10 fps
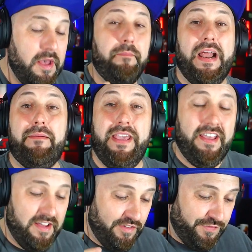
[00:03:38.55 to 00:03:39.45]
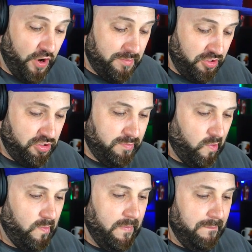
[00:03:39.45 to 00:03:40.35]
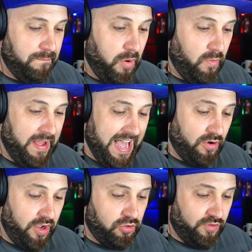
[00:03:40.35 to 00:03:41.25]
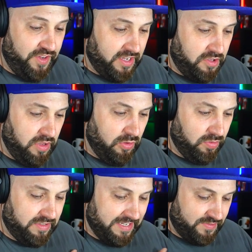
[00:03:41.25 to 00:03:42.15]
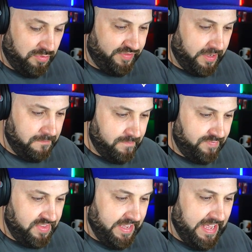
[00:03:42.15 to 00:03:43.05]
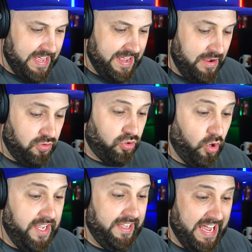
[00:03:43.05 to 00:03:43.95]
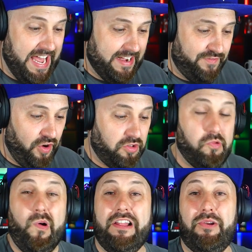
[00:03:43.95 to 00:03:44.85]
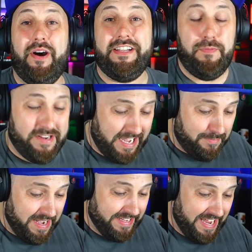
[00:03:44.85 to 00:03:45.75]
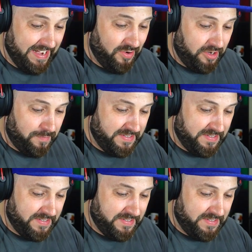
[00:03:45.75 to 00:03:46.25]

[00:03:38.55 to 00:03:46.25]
pra mim foi muito bom. Bom, agora eu tô vendo aqui o que acontece, vamos ver. É, eu tô em guerra, faltam 4 horas pra acabar a guerra, agora que eu